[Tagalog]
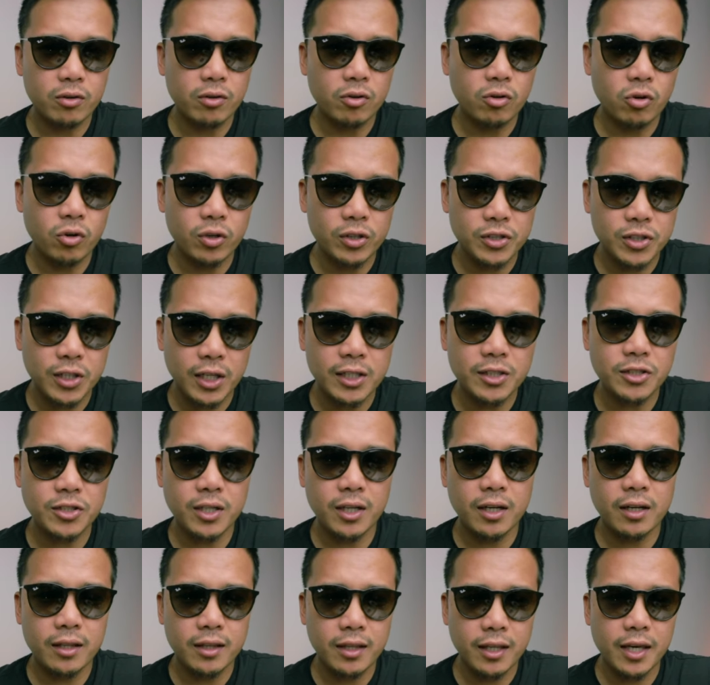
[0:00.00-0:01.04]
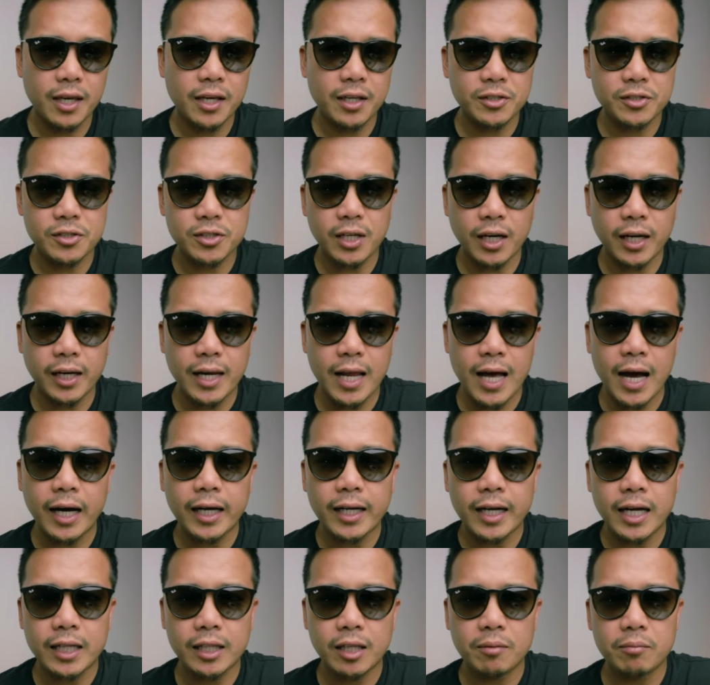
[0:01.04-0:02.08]
o essential things na kailangan
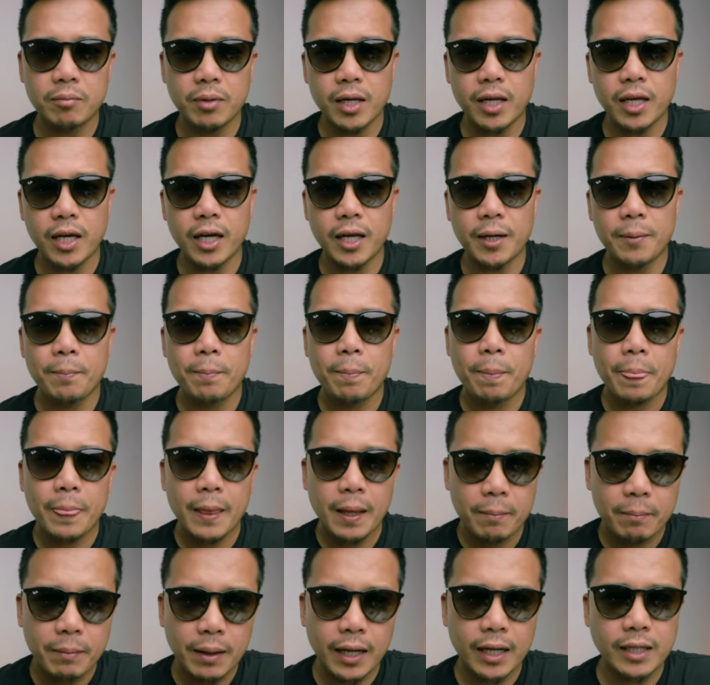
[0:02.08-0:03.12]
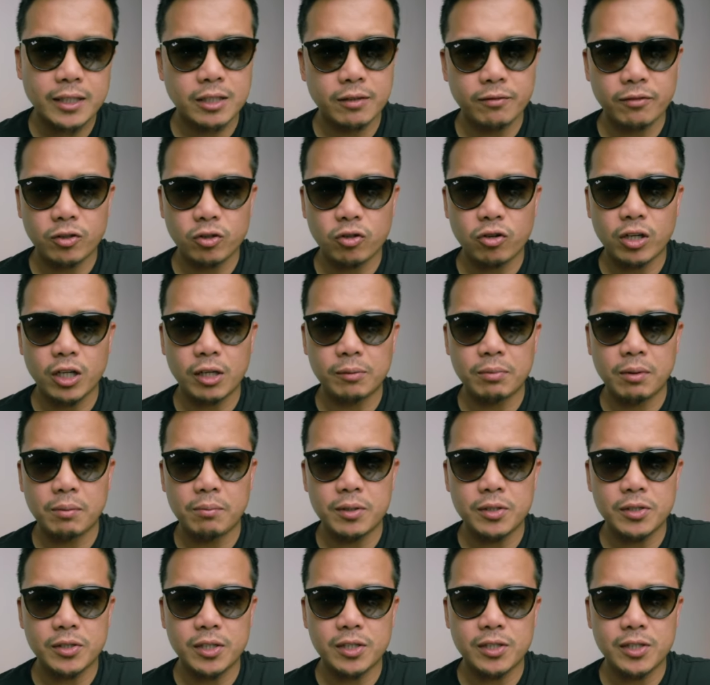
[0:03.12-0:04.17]
nating bilhin para sa photography
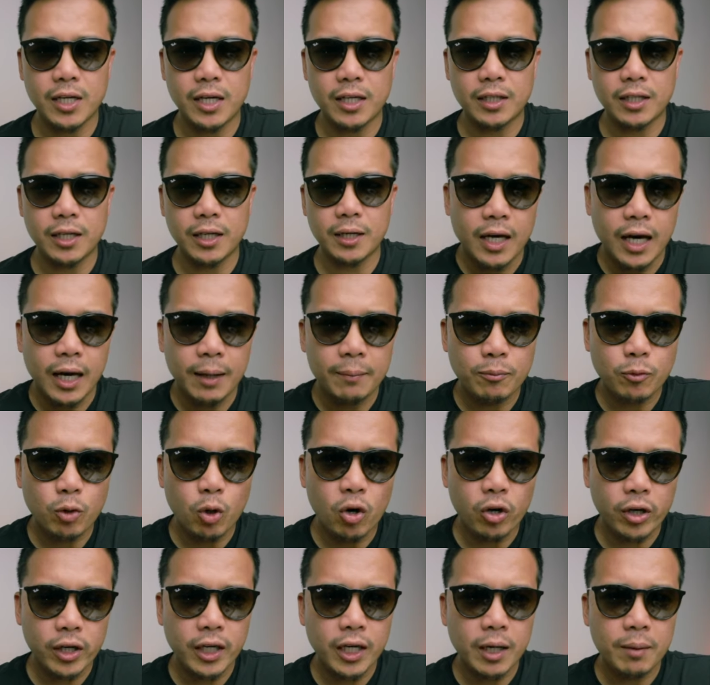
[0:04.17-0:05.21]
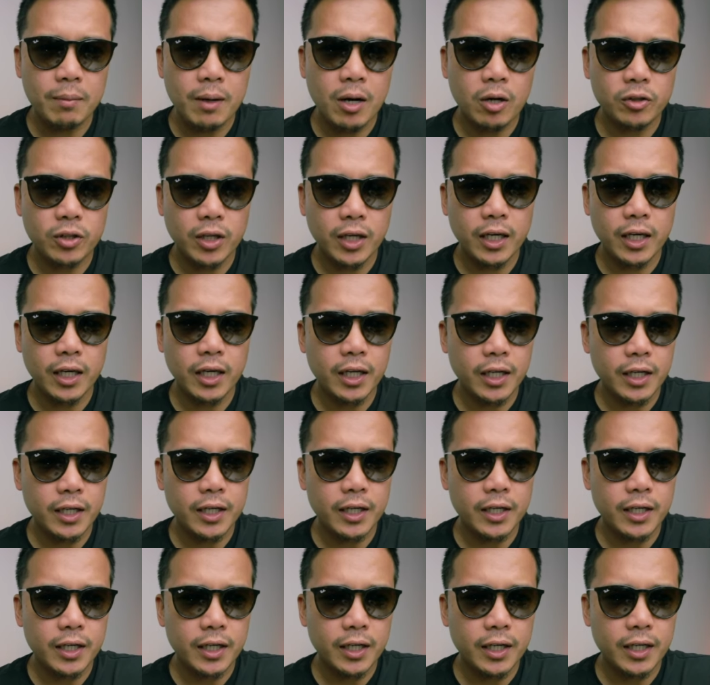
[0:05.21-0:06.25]
business natin. I'm talking about
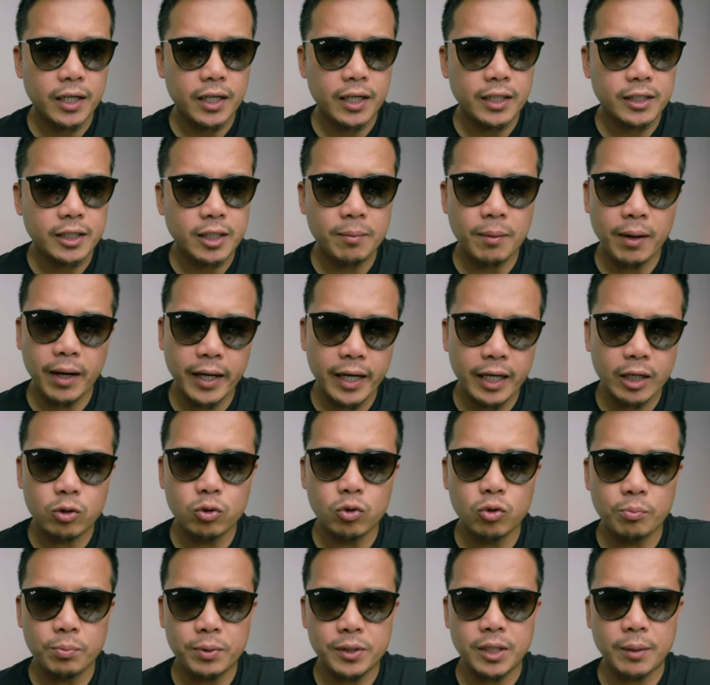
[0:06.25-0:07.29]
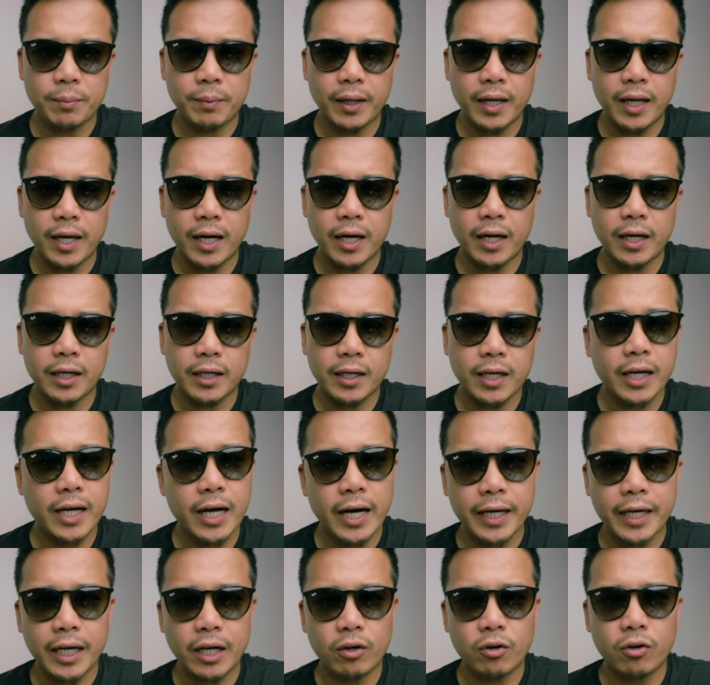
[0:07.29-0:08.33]
here sa mga nag-uumpisa pa lang,
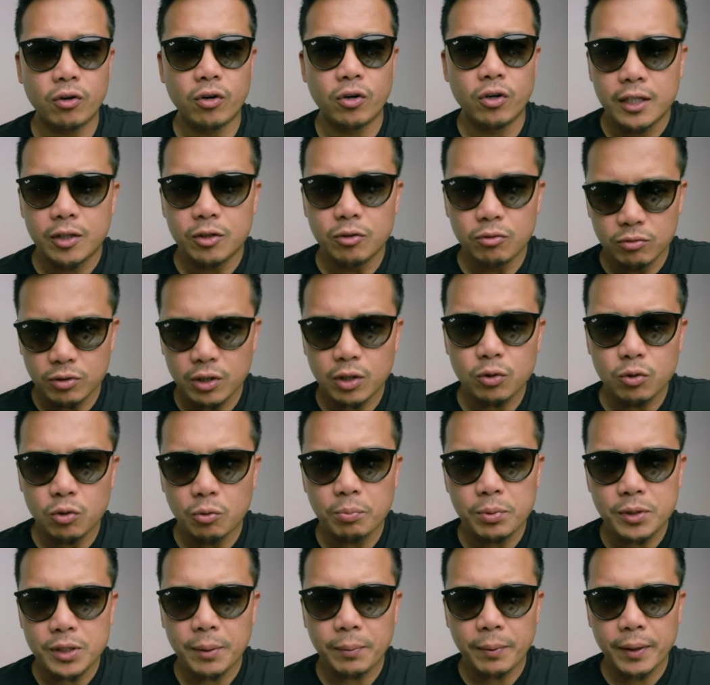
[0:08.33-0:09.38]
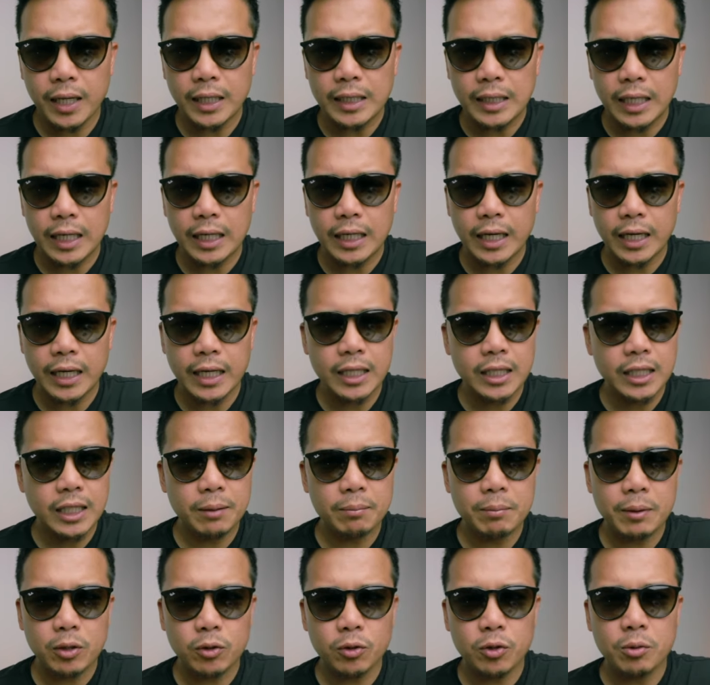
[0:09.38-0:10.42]
kagaya ko. Yung nag-uumpisa pa lang talaga, hindi
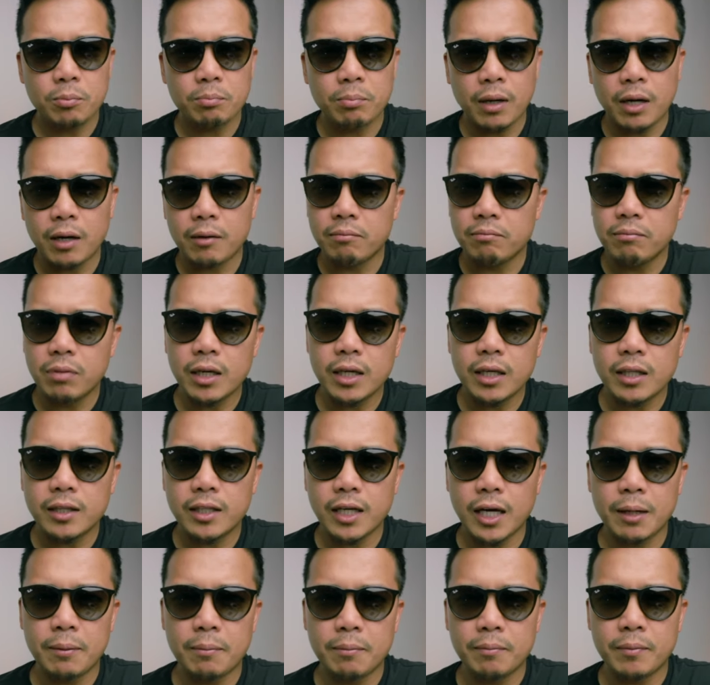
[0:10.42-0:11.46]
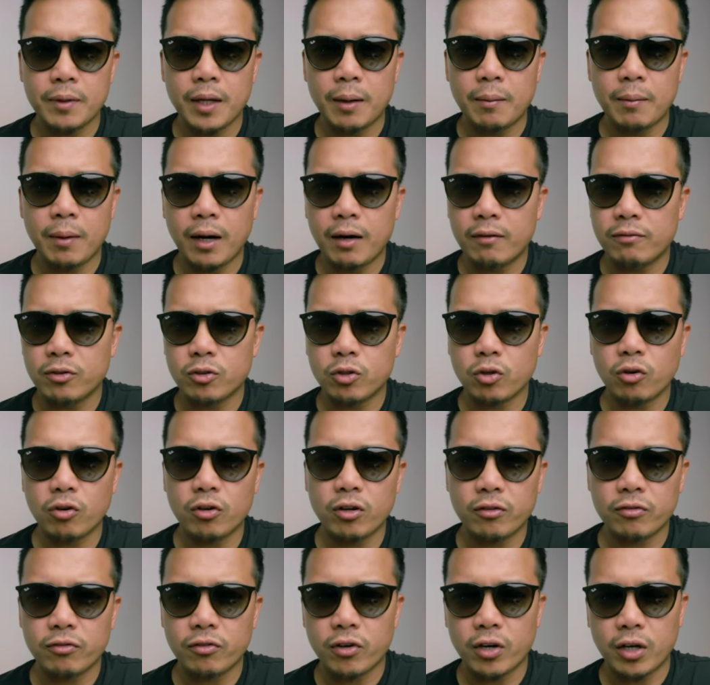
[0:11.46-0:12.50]
pa to yung pang big time na mga
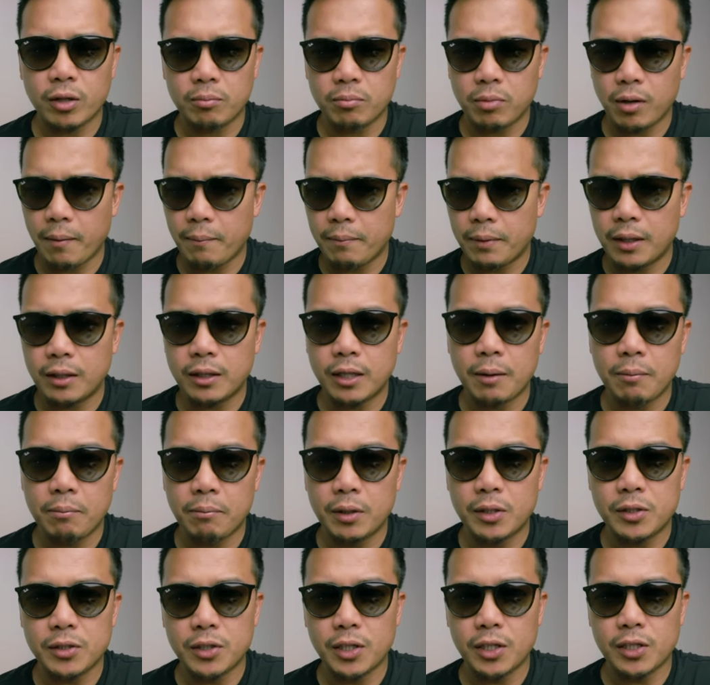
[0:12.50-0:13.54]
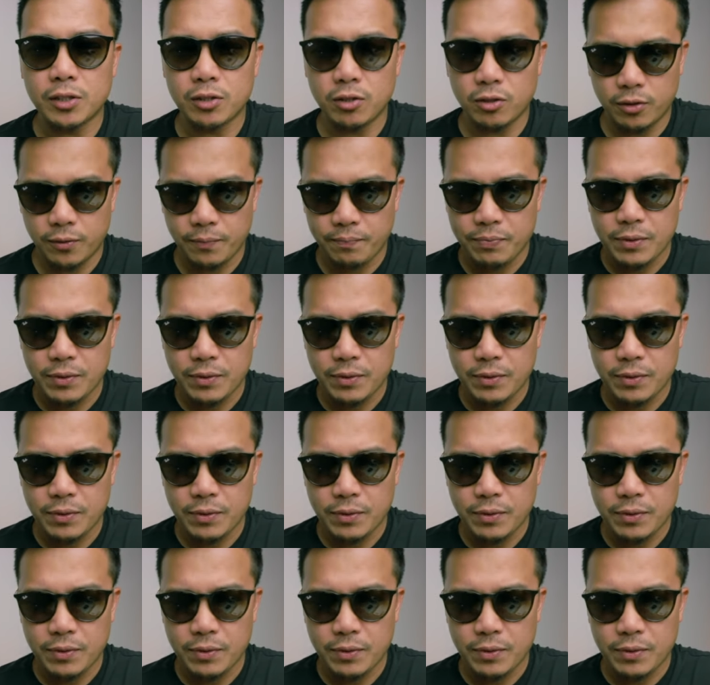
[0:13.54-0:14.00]
photographer at mga big time business, no?